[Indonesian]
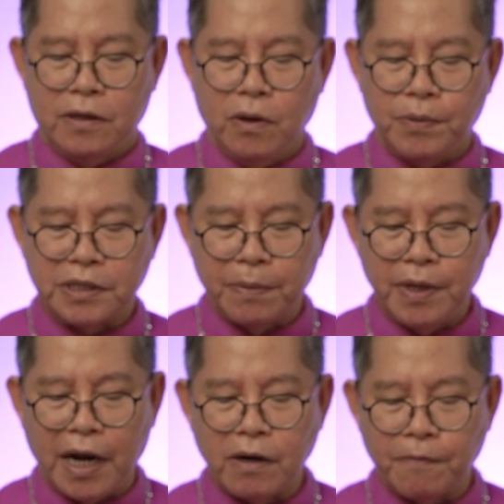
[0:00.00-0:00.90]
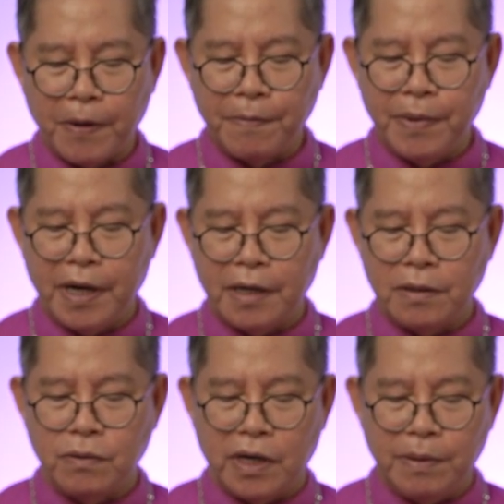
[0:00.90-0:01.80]
29 November
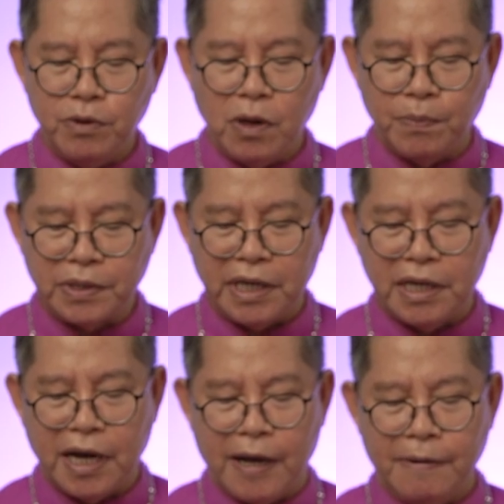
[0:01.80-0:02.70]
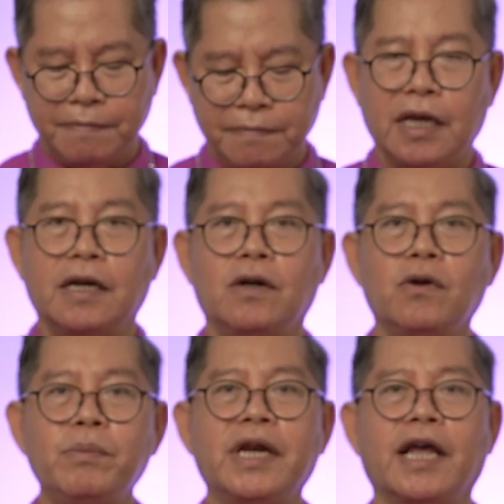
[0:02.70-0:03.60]
2023 in
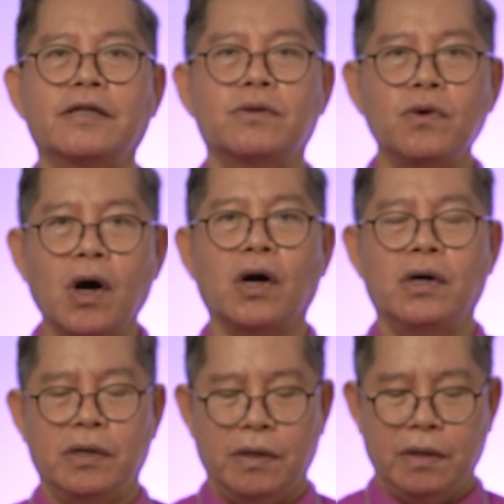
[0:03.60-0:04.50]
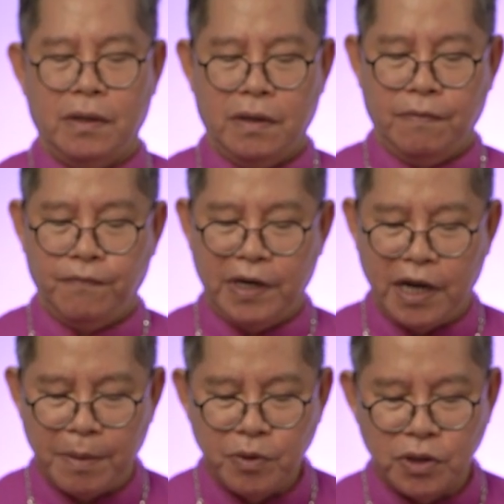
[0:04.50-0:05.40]
Lumine Tuo
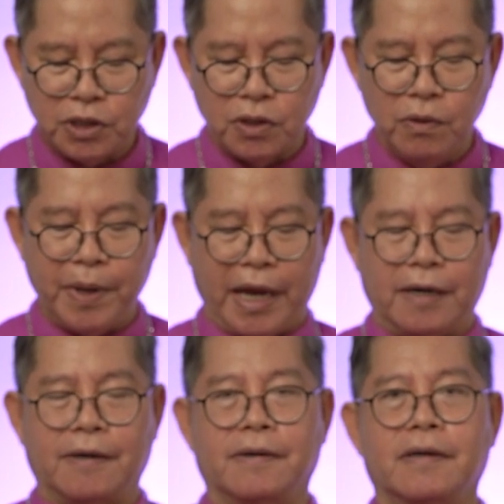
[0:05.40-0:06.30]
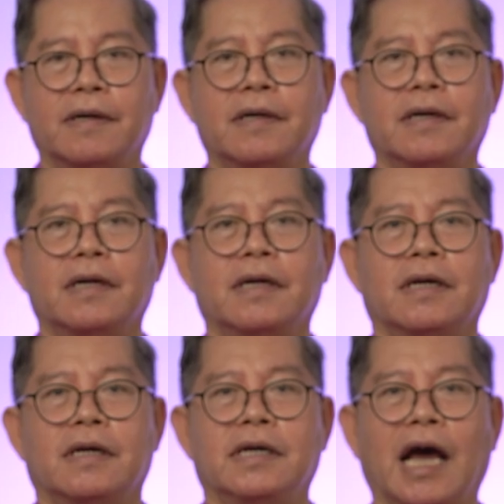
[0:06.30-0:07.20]
Fidemus Lumen.
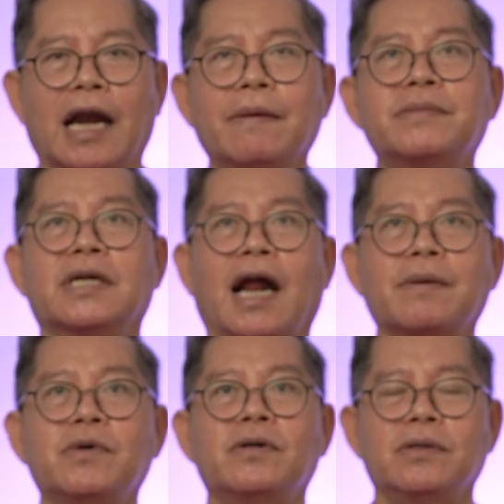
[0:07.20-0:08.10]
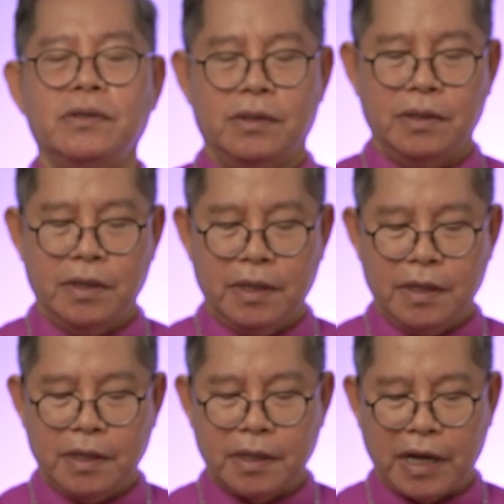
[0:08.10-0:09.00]
Dalam terangmu
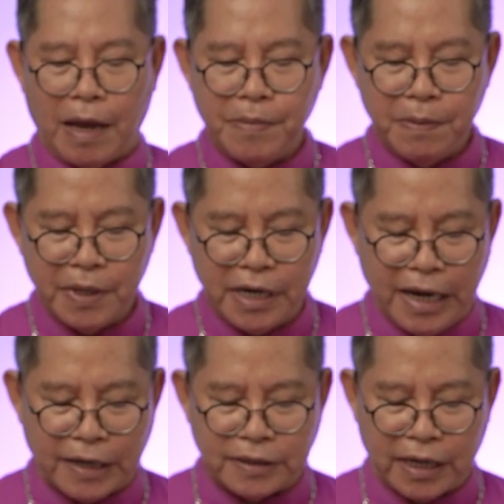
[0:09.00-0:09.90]
kami melihat